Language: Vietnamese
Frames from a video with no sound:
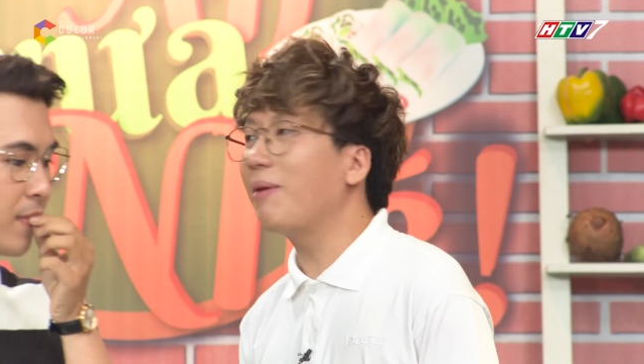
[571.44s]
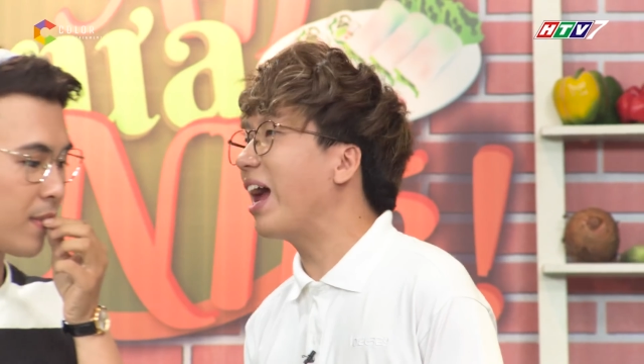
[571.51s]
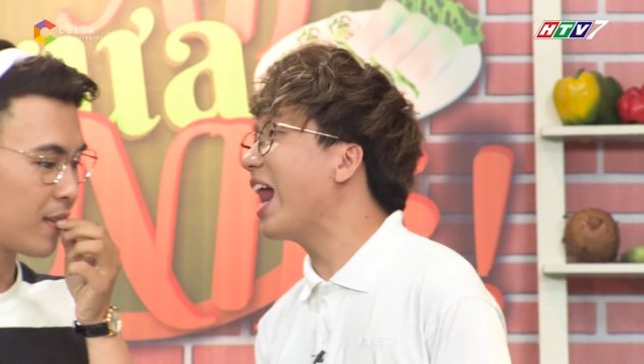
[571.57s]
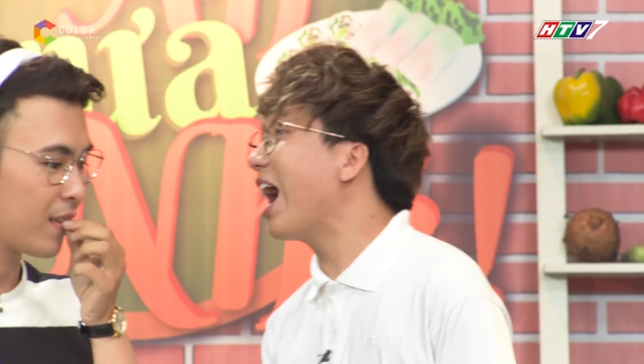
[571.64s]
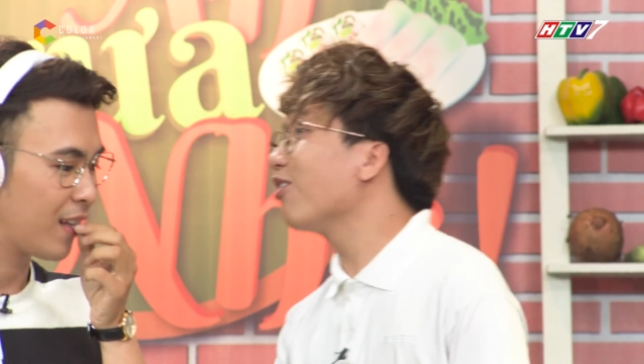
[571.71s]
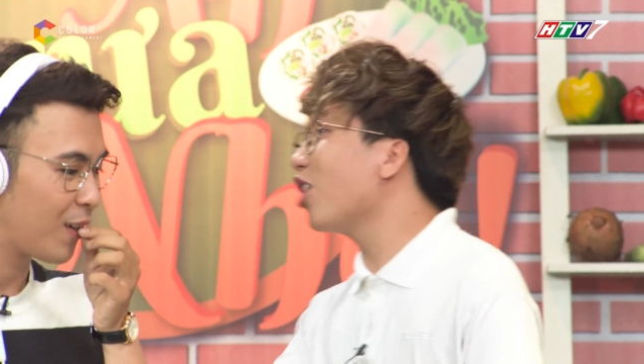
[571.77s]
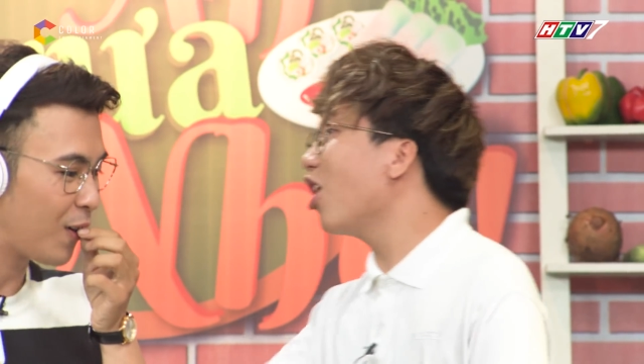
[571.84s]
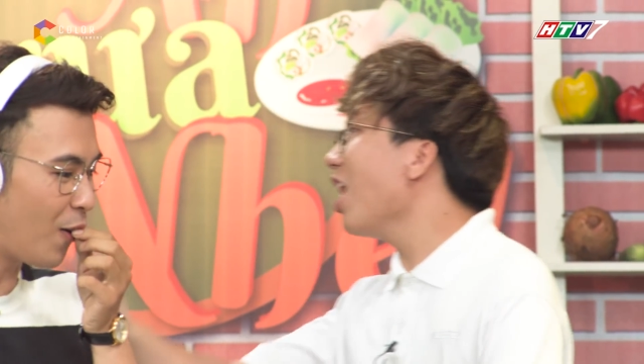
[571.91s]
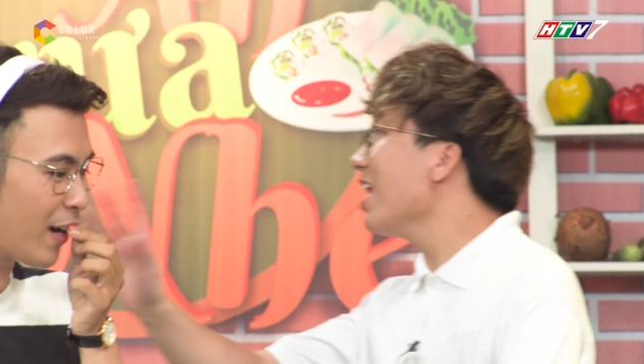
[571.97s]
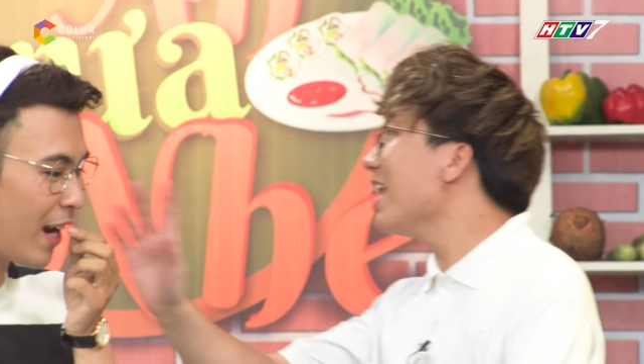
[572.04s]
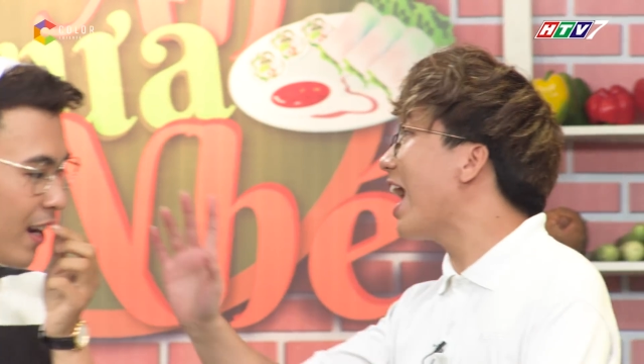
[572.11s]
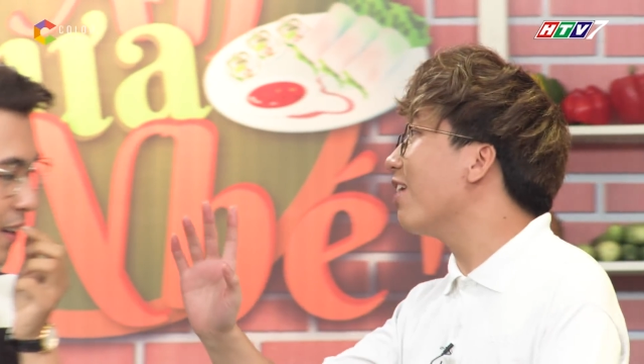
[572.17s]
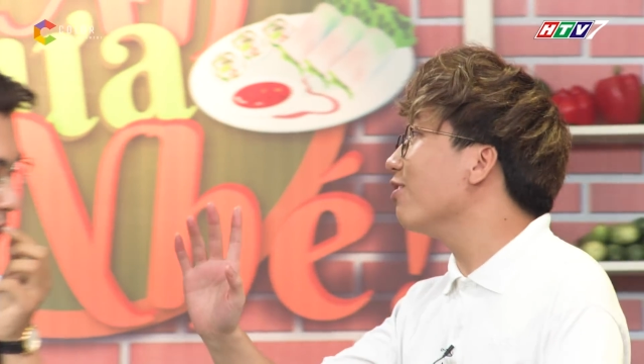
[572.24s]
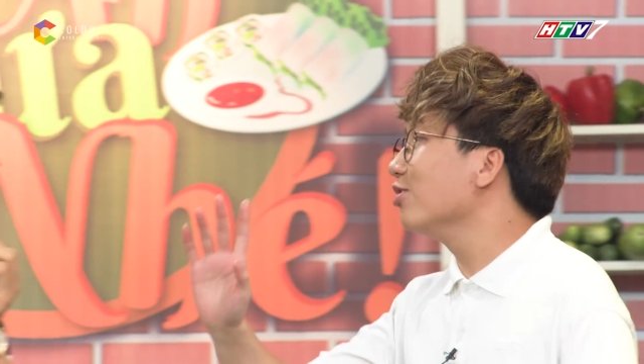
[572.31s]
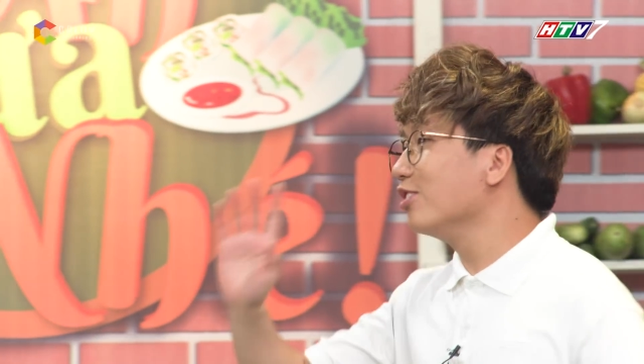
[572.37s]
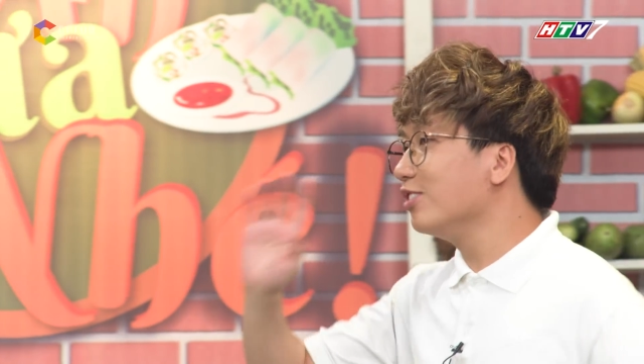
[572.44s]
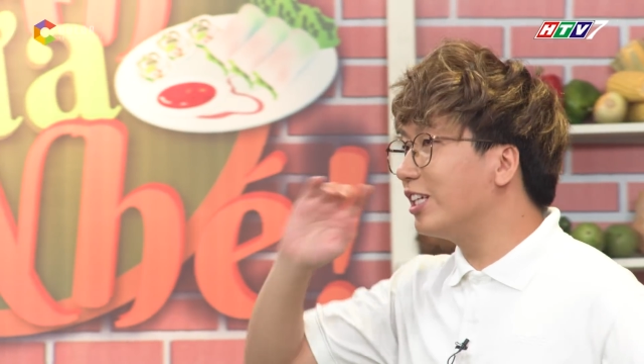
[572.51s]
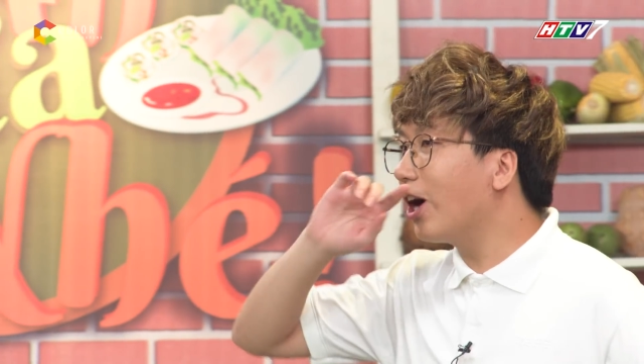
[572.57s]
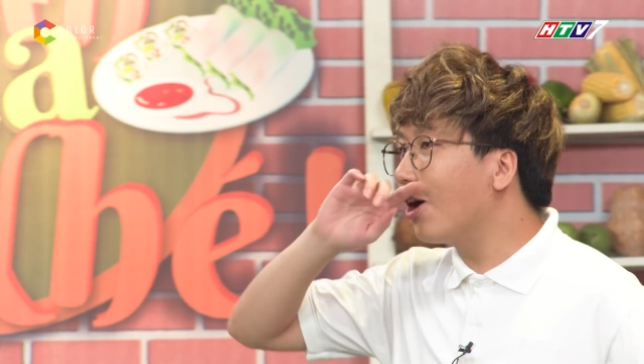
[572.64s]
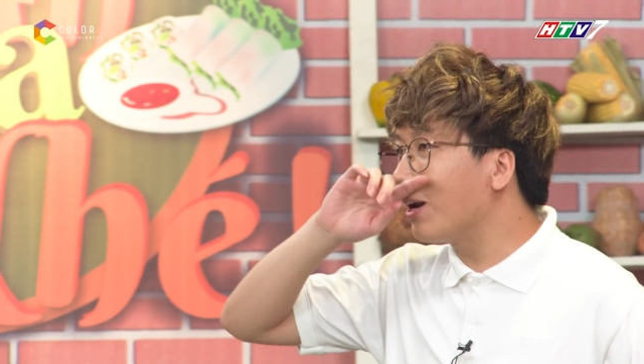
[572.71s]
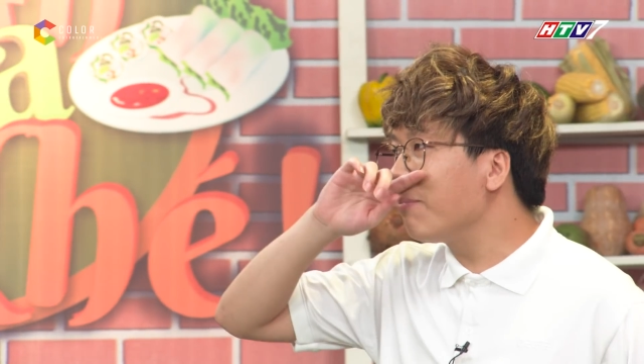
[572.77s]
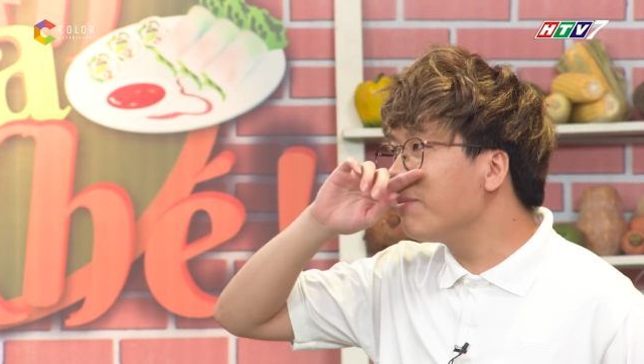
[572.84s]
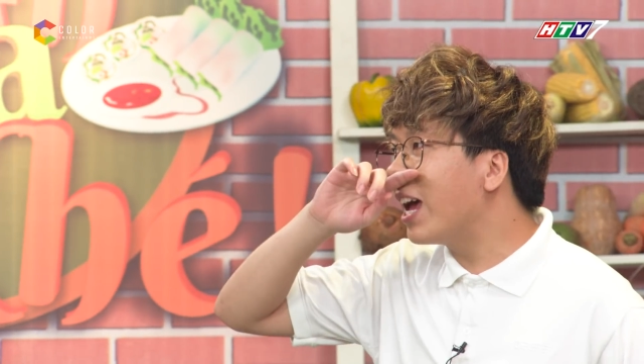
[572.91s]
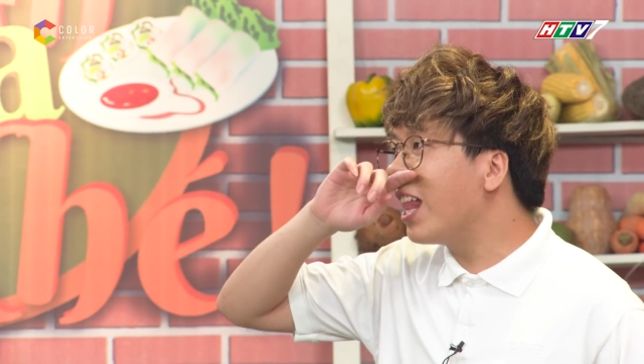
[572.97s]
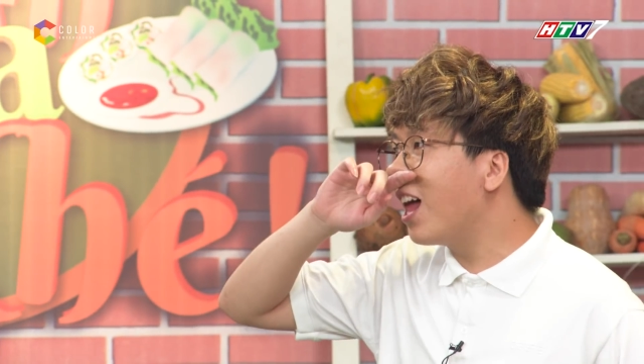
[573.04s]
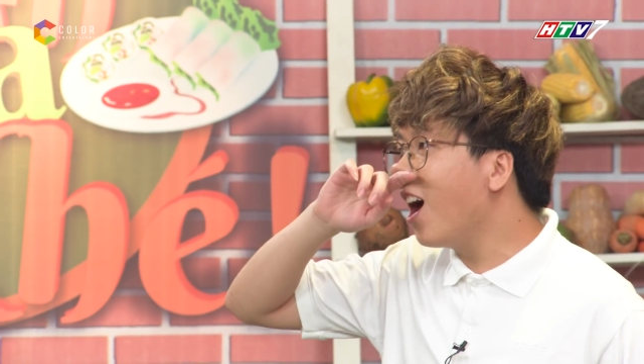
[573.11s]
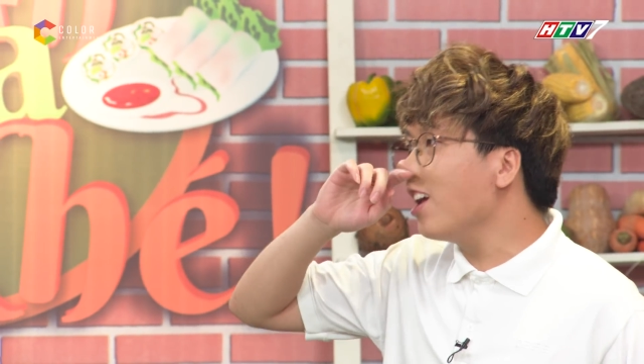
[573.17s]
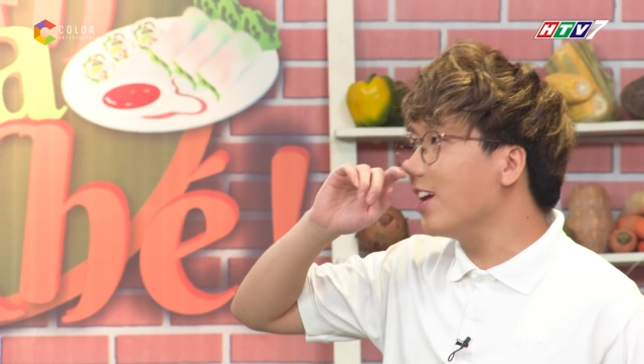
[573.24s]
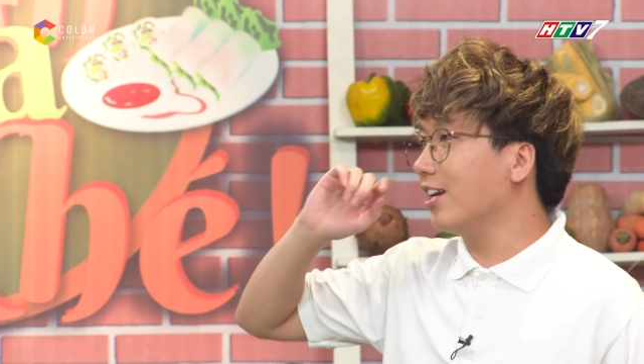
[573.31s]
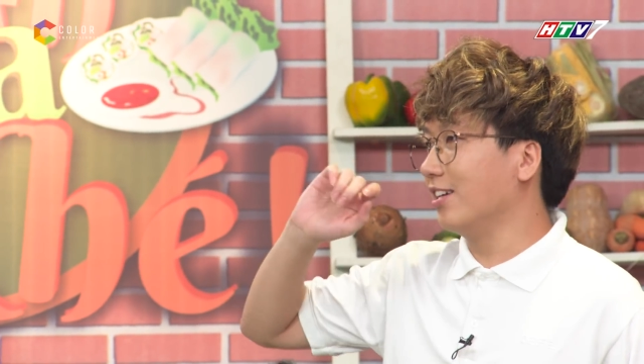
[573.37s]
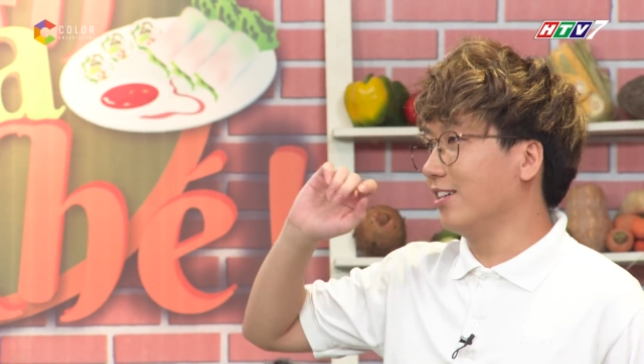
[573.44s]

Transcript: Các bạn nào, cố lên nào. Chỉ còn 5 giây thôi.